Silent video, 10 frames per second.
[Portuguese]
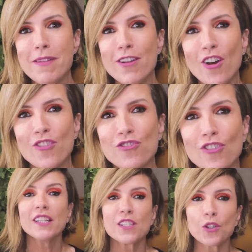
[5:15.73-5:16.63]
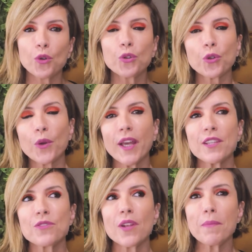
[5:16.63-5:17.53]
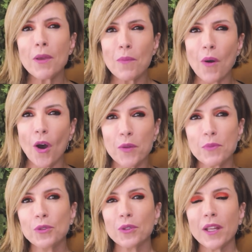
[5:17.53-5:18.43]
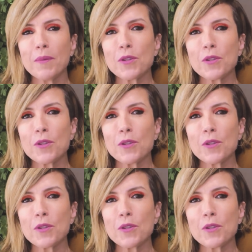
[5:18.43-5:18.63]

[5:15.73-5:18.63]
melhor o som. Segundo o Greg, isso era meio mórbido, né?